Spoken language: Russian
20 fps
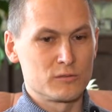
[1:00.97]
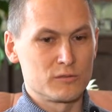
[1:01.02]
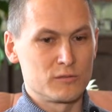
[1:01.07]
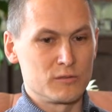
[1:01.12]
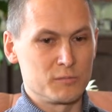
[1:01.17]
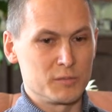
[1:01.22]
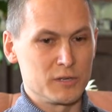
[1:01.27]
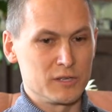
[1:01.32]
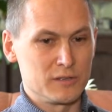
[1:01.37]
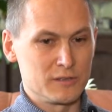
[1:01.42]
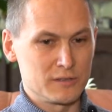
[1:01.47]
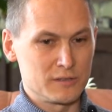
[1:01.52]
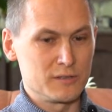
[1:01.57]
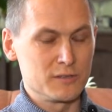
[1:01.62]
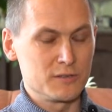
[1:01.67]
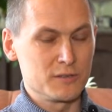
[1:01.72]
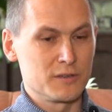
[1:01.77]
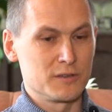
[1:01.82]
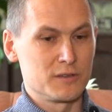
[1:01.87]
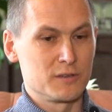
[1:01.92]
свое
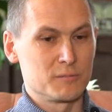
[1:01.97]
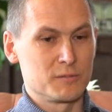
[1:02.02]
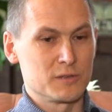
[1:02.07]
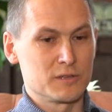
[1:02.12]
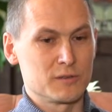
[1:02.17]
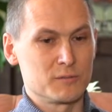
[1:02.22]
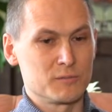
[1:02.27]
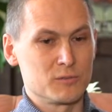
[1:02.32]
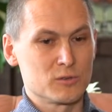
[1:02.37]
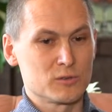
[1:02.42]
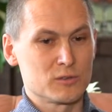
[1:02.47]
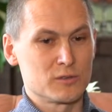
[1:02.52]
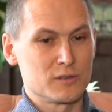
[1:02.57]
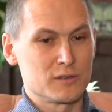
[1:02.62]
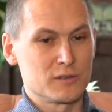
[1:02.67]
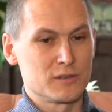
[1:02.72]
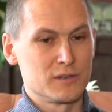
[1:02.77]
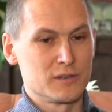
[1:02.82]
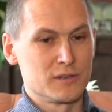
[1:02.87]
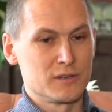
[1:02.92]
предназначение, потому
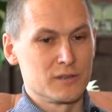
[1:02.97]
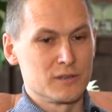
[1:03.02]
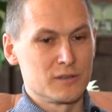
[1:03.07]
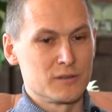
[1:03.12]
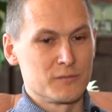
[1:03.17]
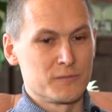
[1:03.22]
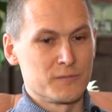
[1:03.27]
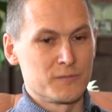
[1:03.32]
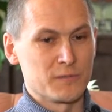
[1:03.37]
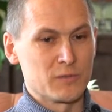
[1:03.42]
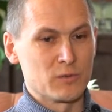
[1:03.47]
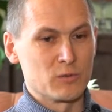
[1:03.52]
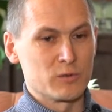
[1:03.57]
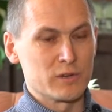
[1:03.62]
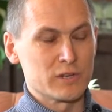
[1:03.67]
что у